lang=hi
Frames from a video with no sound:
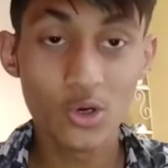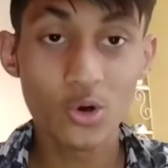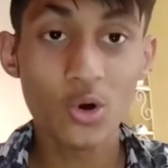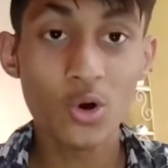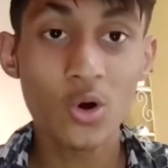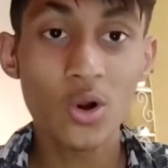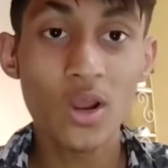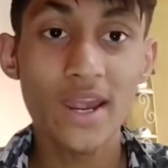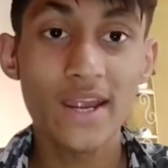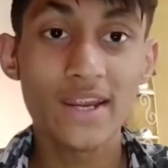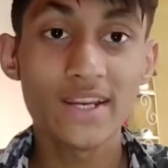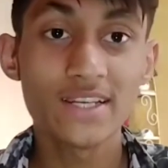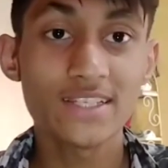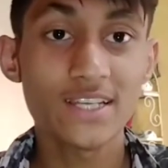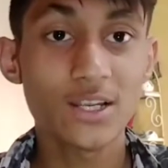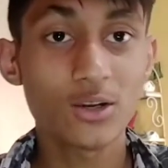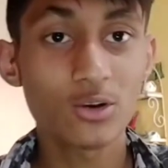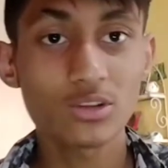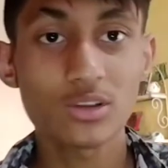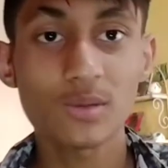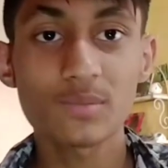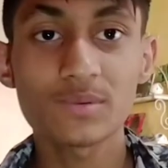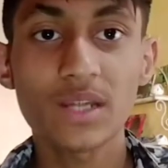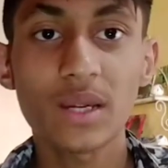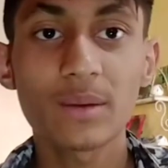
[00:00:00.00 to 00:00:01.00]
वीडियो को एंड
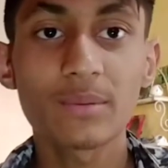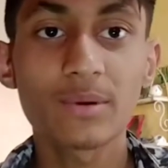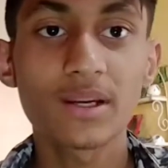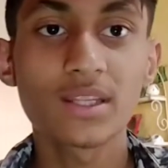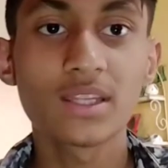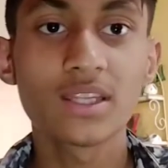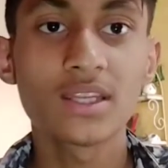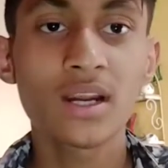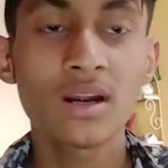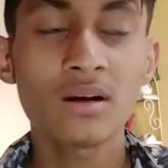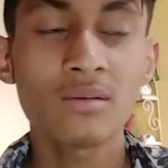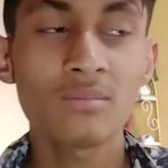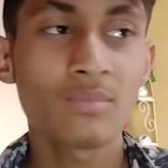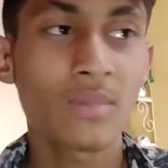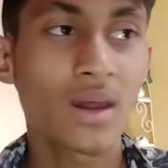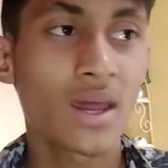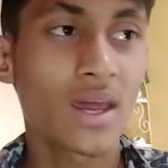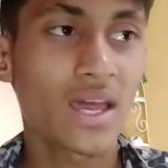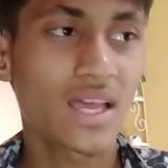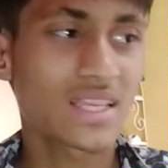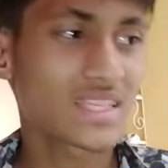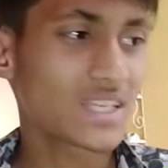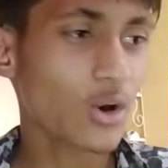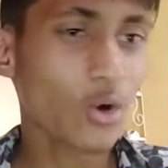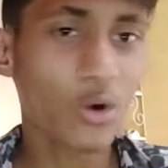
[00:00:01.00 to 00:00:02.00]
चैनल को सब्सक्राइब कर देना
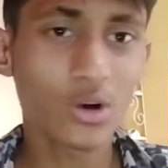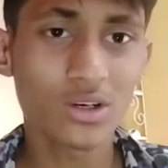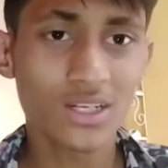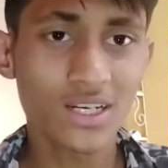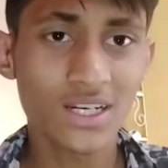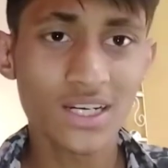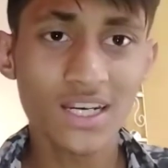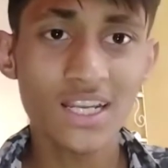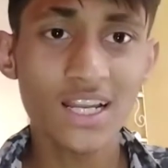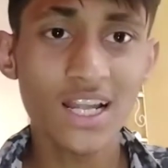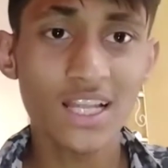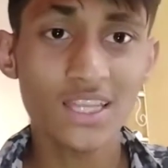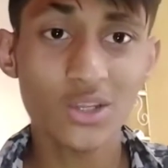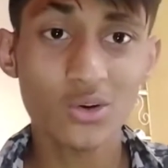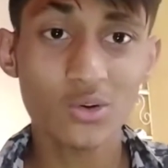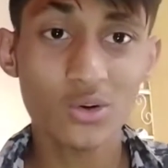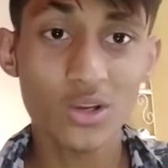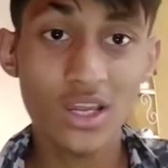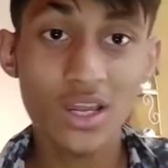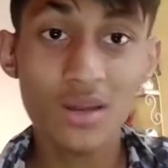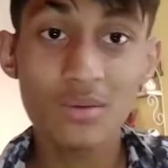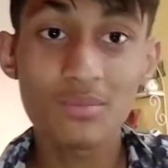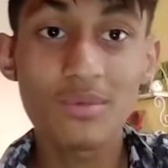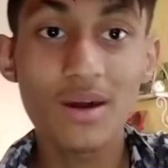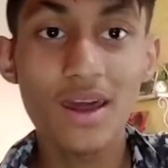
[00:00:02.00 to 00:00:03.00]
मैं ऐसा कंटेंट नहीं लाता
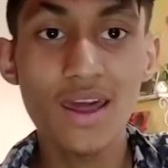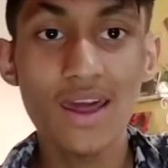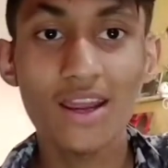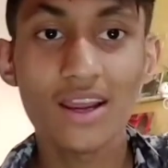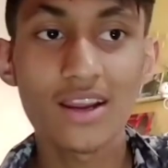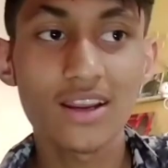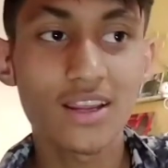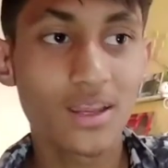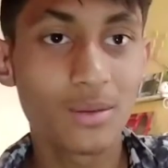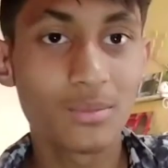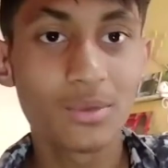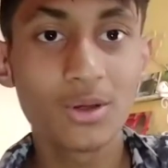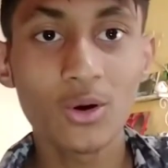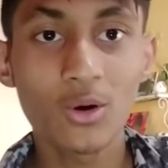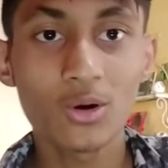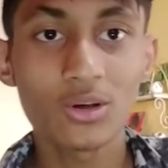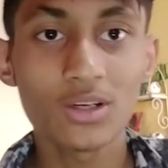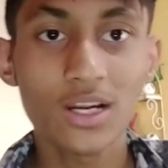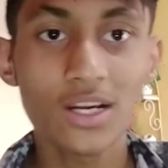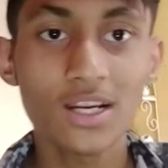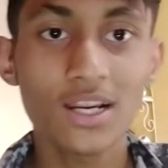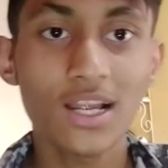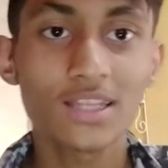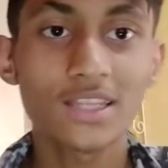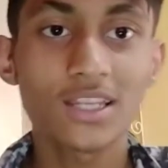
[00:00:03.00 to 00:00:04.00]
हूँ ठीक है मैं गेमिंग
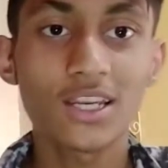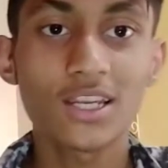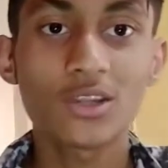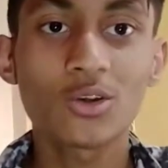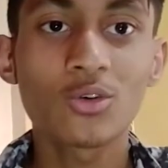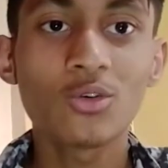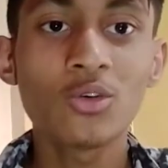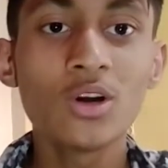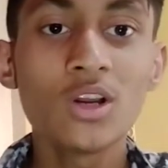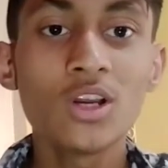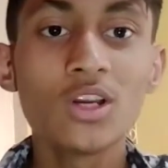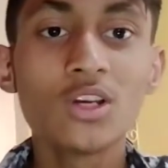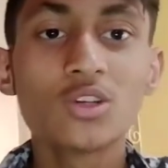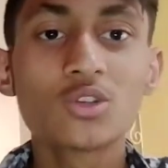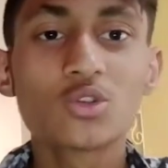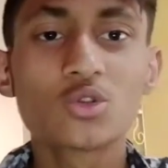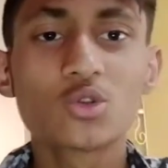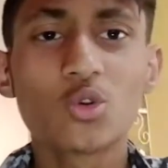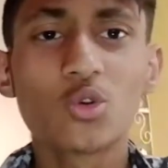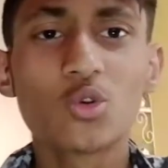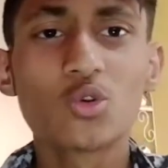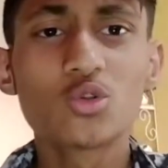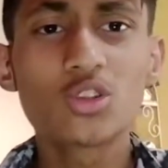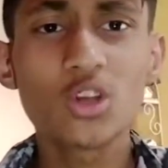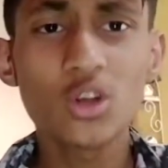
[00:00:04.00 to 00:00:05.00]
कंटेंट लाता रहता
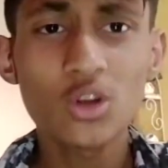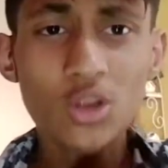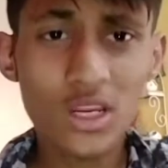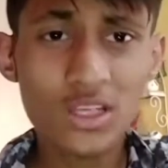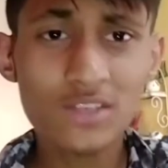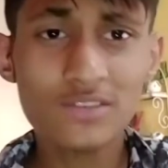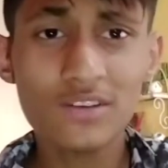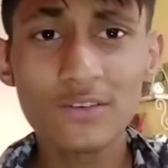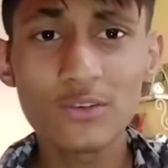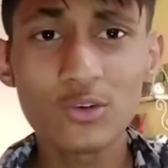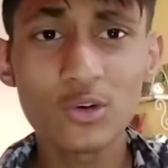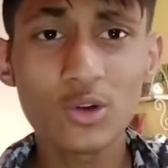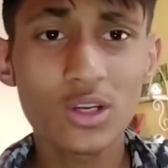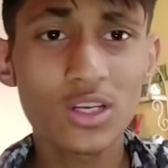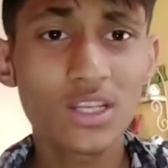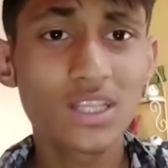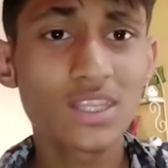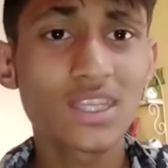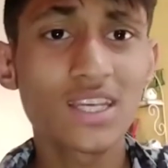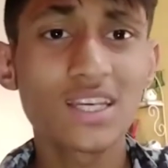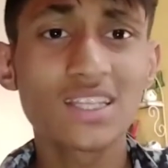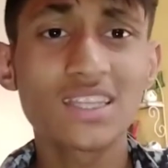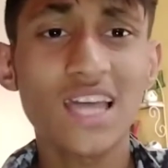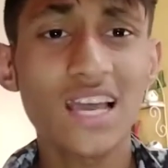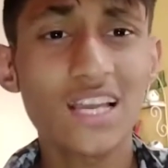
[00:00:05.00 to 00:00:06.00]
हूँ तो चलो यार वीडियो के लिए
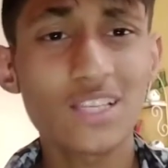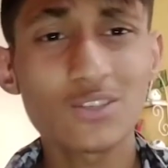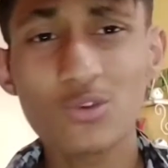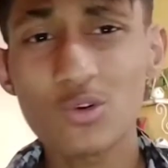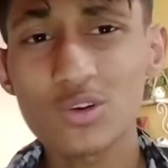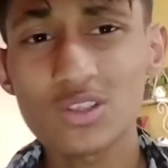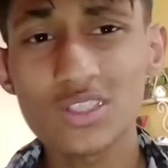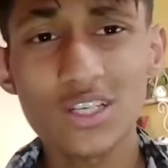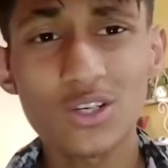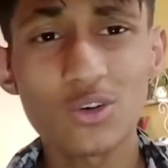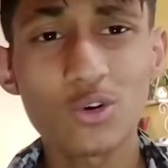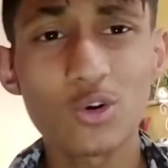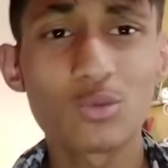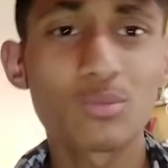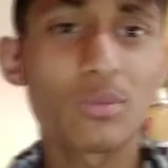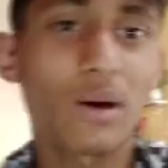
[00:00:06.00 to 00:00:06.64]
इतना ही थैंक्स फॉर वॉचिंग